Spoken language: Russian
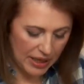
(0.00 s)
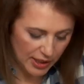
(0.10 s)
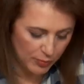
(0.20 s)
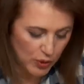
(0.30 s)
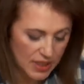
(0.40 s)

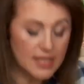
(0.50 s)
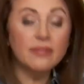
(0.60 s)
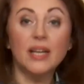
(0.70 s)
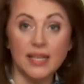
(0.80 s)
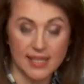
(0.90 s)
Поэтому и
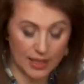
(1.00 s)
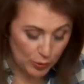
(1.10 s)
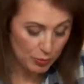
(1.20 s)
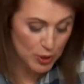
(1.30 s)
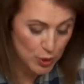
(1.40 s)
называется
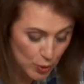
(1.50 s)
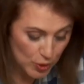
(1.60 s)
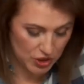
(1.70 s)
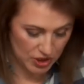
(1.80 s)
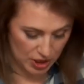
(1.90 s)
оно
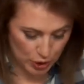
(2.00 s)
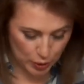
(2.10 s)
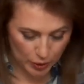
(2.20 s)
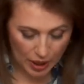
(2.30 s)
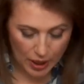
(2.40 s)
песочное,
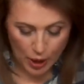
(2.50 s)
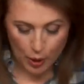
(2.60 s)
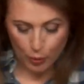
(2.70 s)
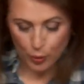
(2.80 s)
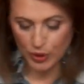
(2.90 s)
что она
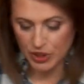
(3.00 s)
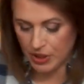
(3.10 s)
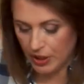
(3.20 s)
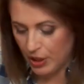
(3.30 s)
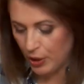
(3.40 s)

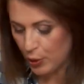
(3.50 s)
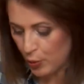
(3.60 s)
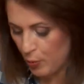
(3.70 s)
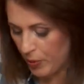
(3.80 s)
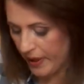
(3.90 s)
очень
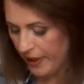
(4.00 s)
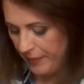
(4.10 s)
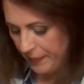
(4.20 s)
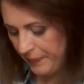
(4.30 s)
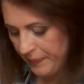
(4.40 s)
хрупкая.